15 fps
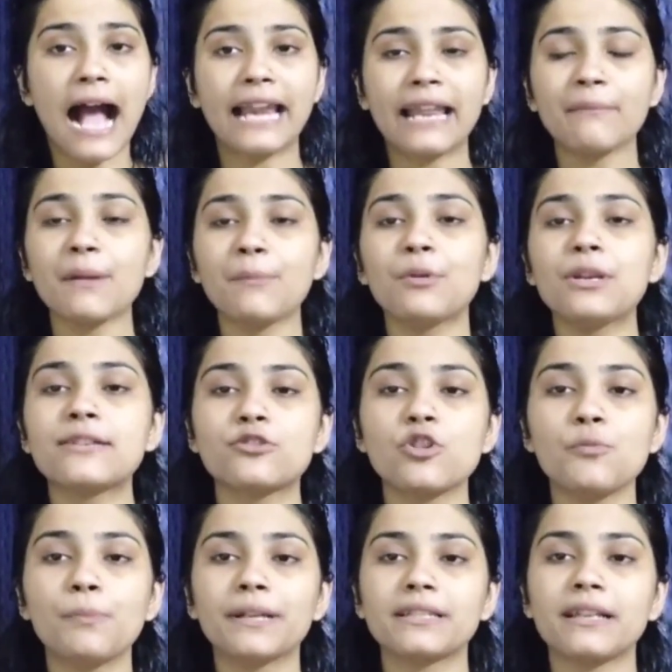आरा में पुलिस
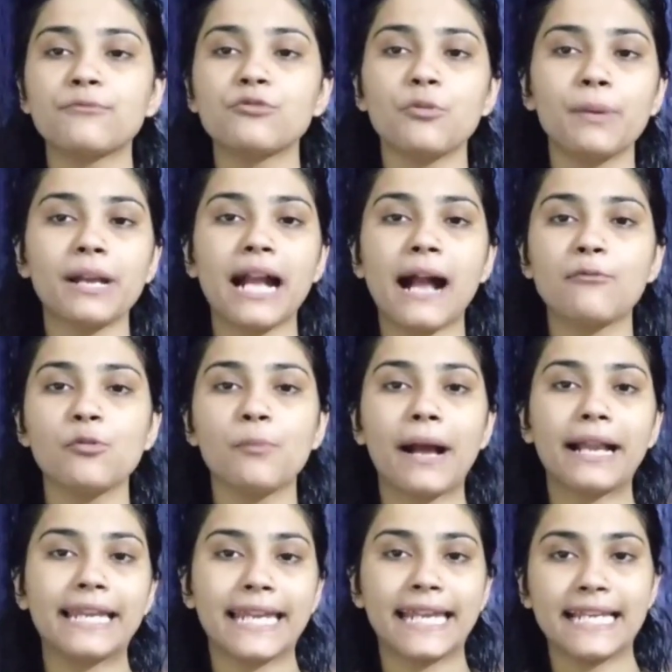को उपद्रवियों पे काबू
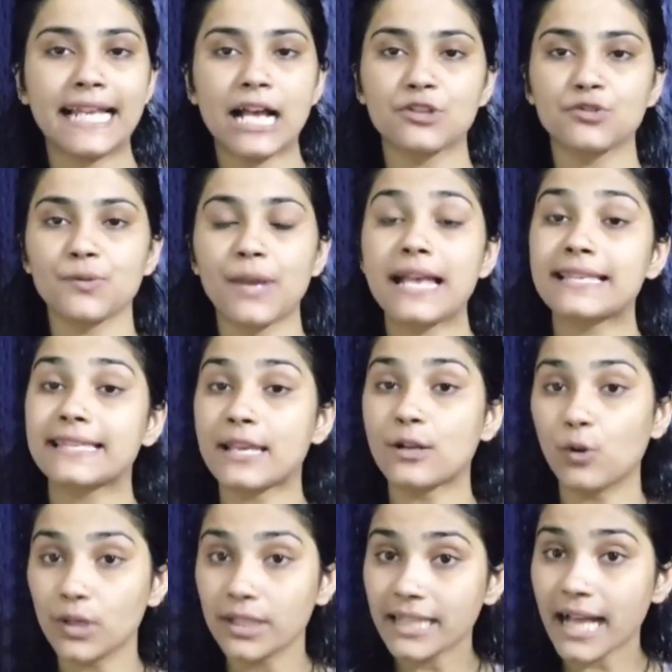पाने के लिए आंसू गैस के
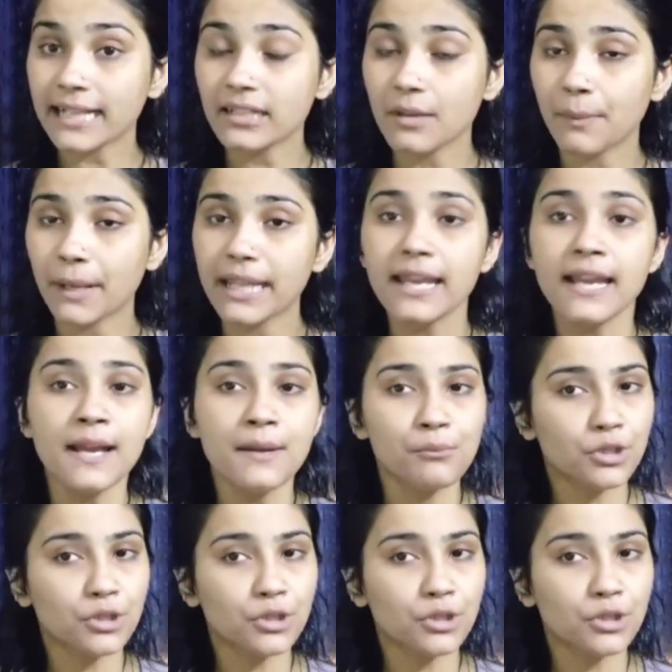गोले दागने पड़े